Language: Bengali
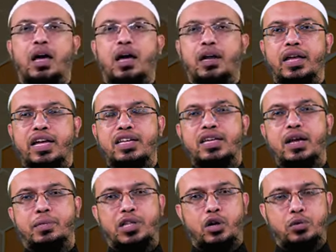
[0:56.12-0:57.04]
আর এটি
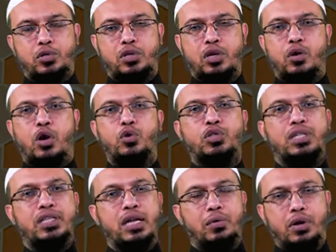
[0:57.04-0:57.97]
আমাদের অবস্থান হওয়া
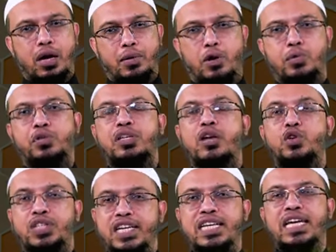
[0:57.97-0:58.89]
উচিত এবং আমার অবস্থানও
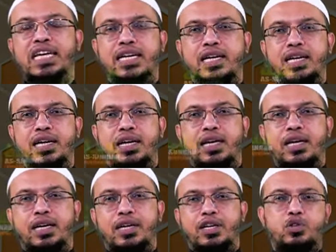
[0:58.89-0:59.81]
সেটি
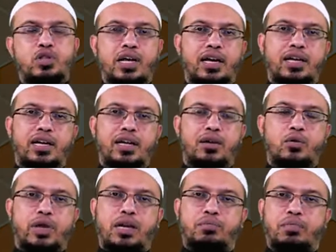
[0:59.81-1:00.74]
কিছুদিন আগে
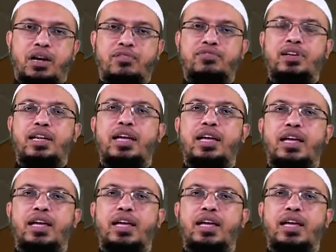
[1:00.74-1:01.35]
কোনো এক মাহফিলে